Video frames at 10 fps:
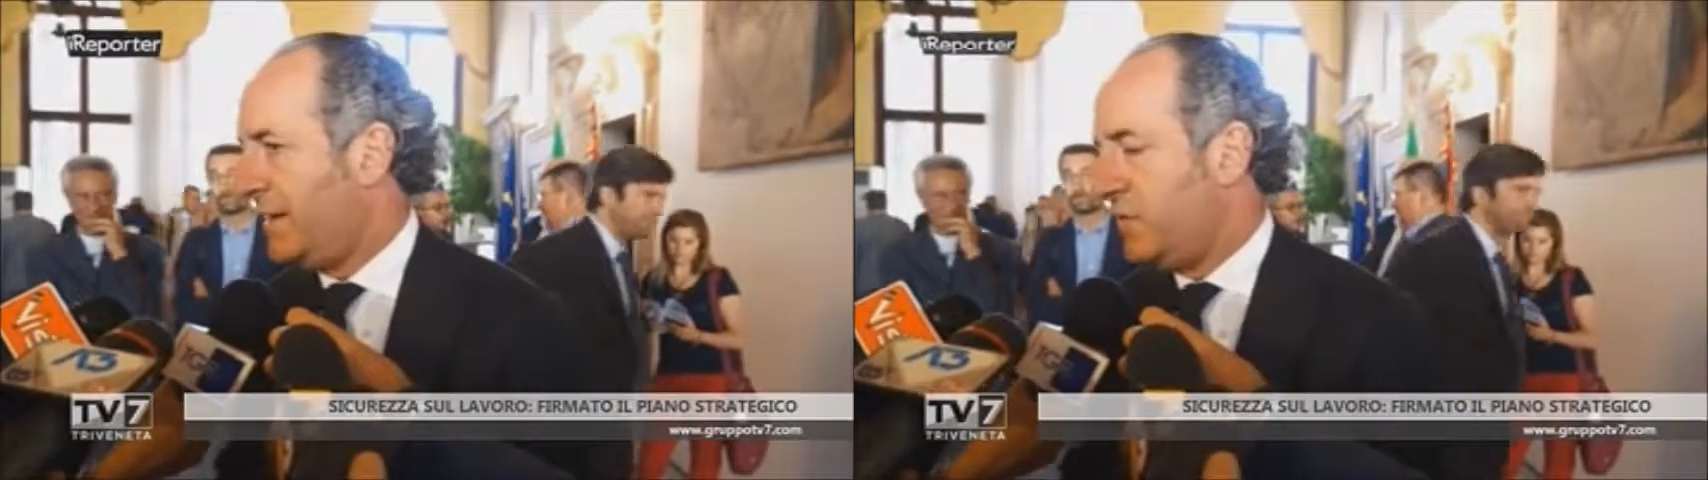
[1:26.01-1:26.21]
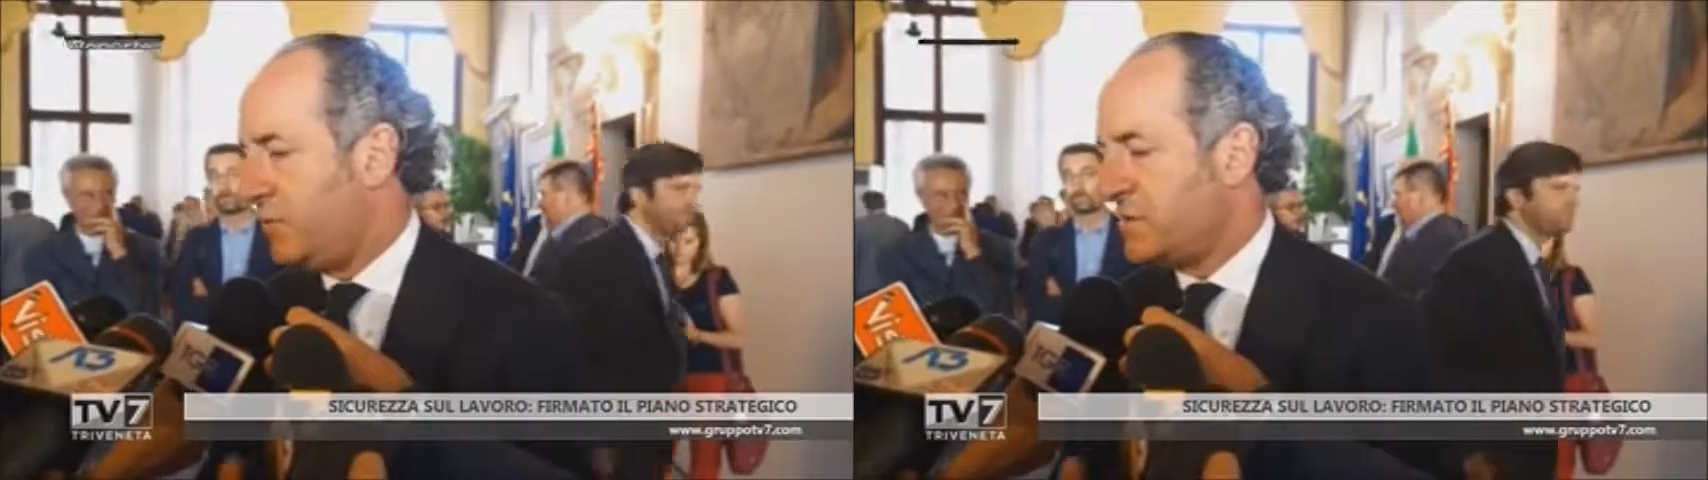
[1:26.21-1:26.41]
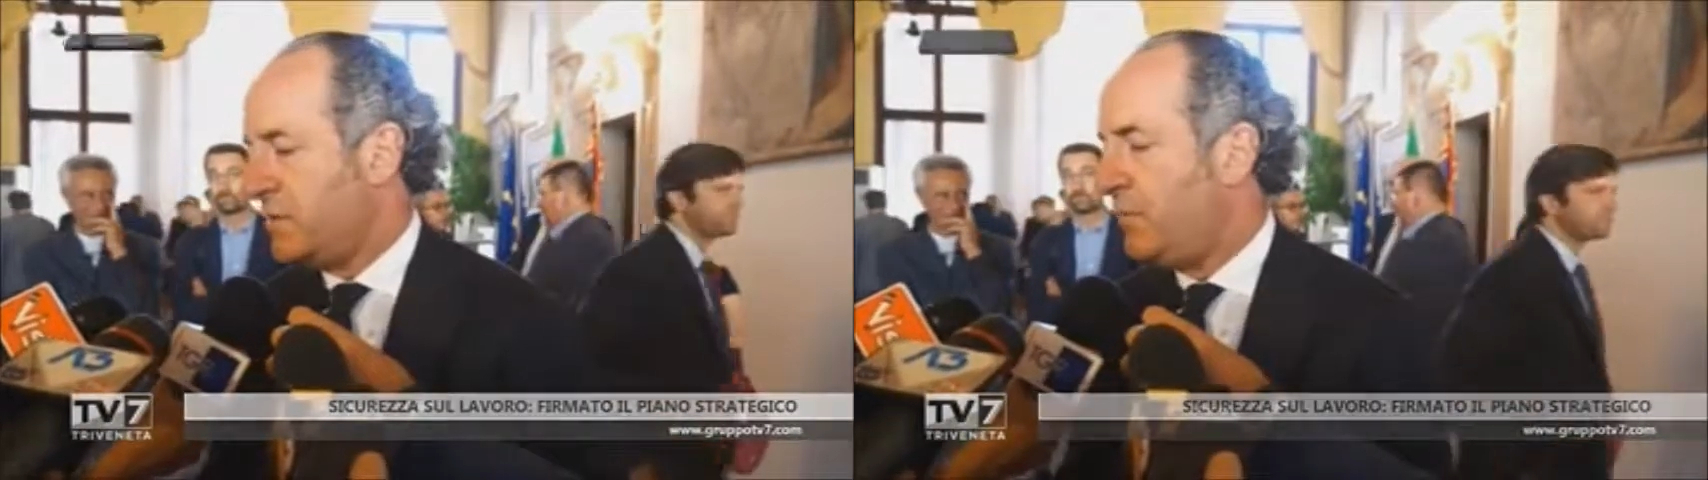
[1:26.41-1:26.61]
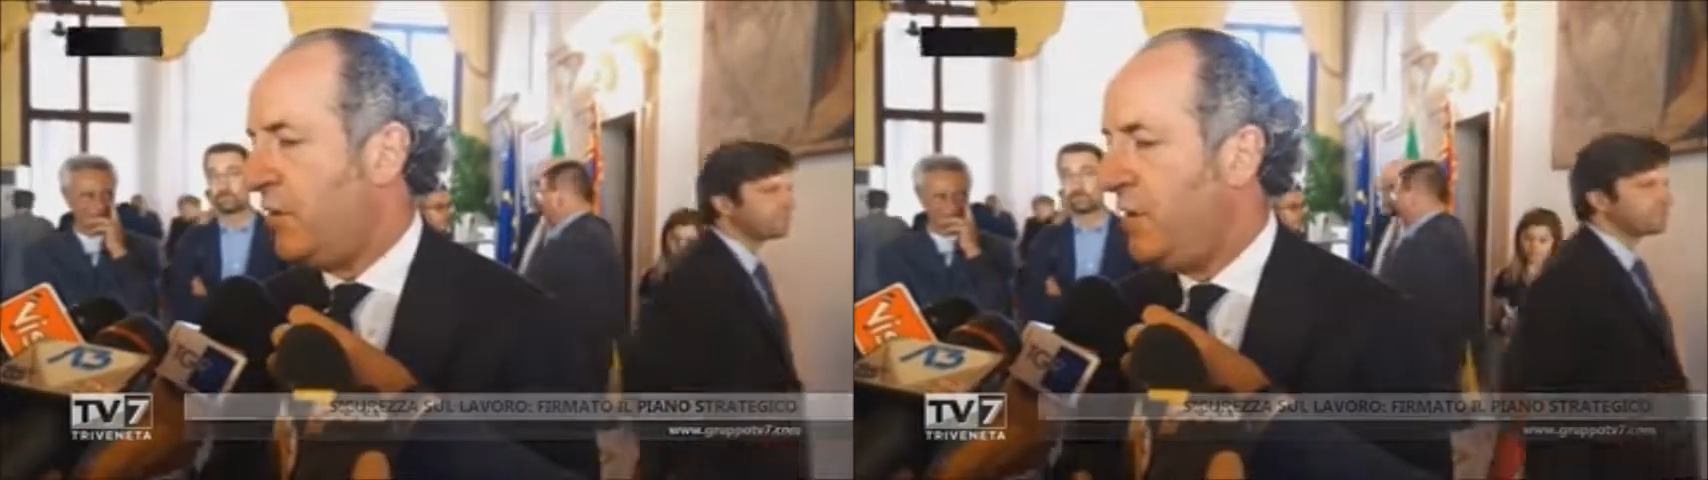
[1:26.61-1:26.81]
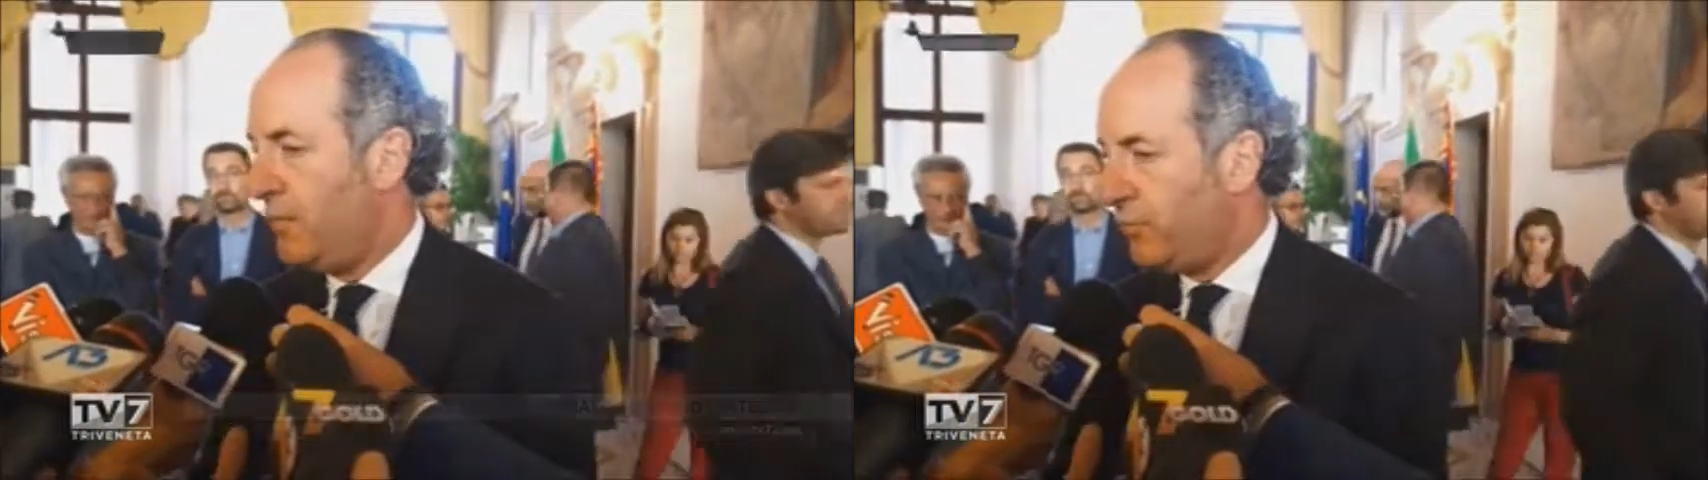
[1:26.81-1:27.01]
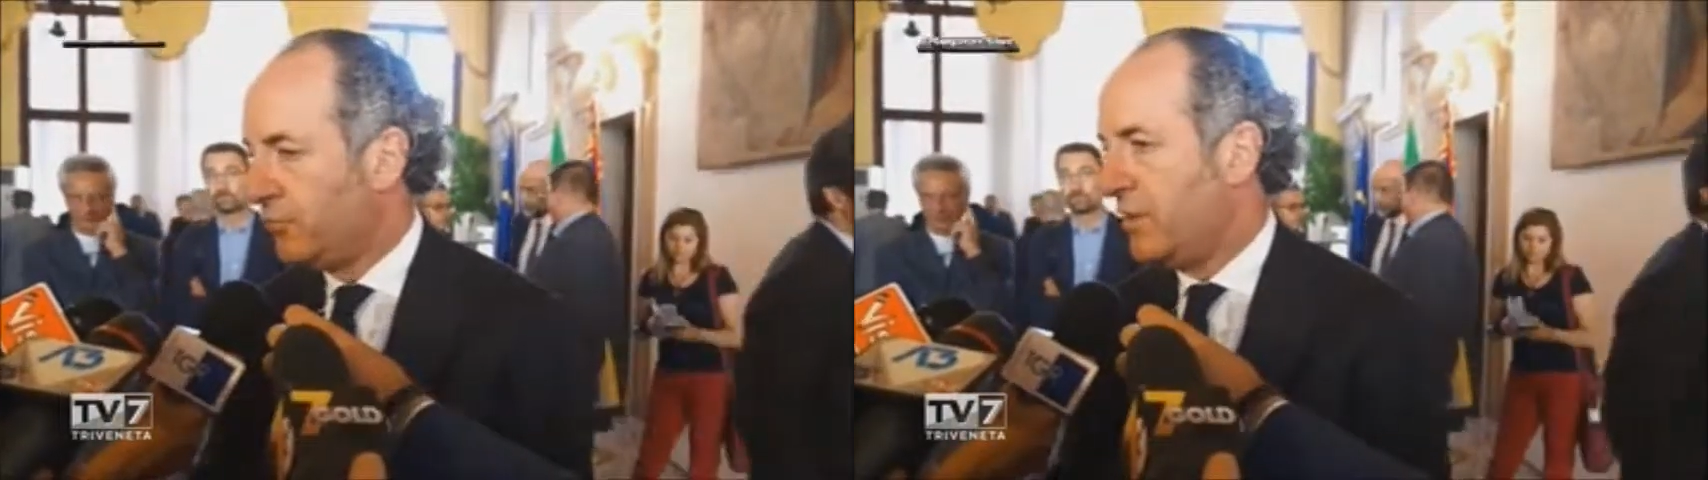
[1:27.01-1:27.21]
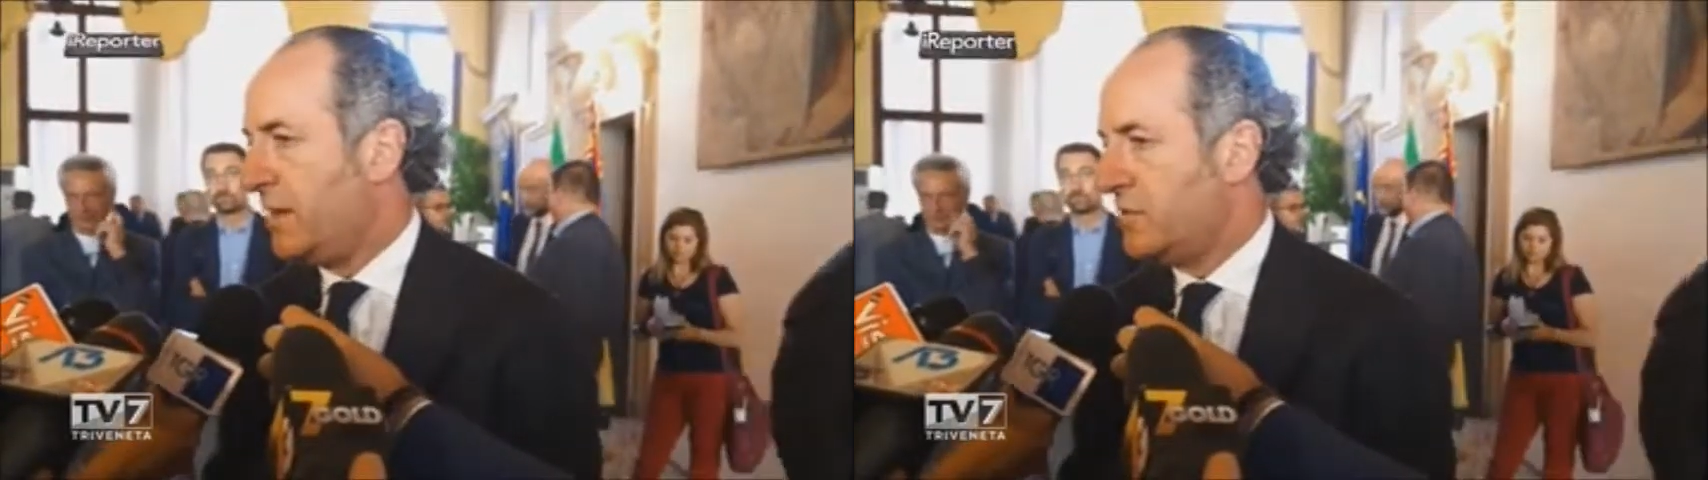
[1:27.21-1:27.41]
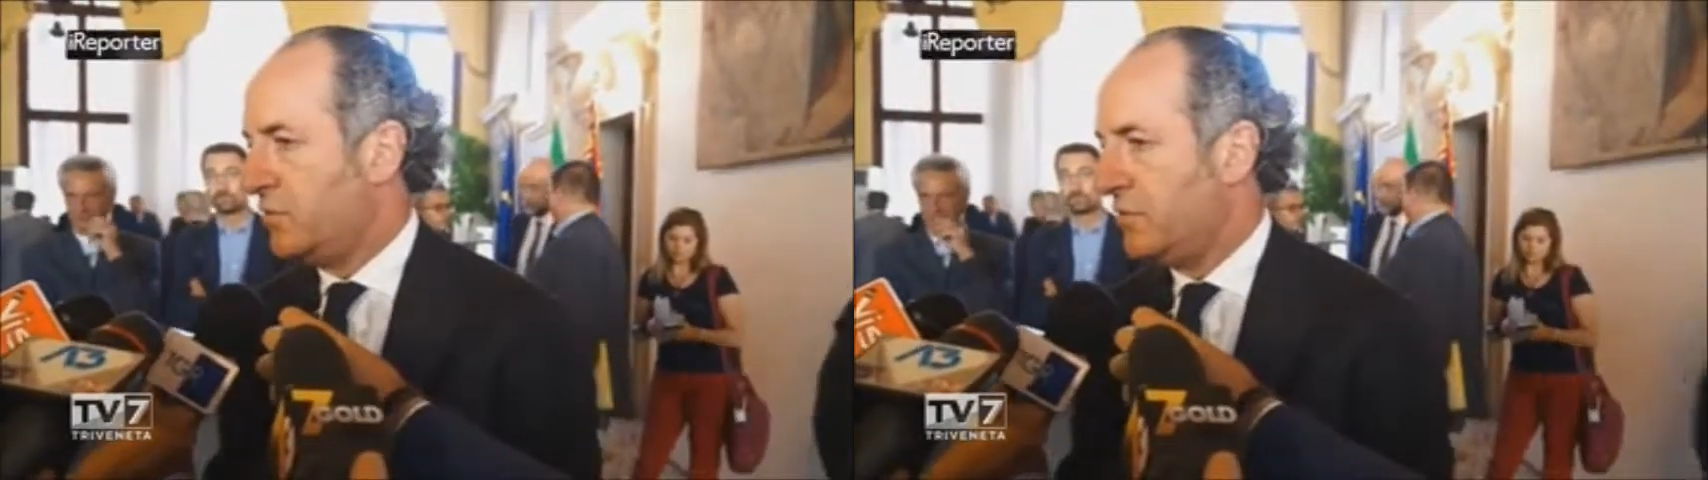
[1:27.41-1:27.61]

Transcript: non possiamo puntare solo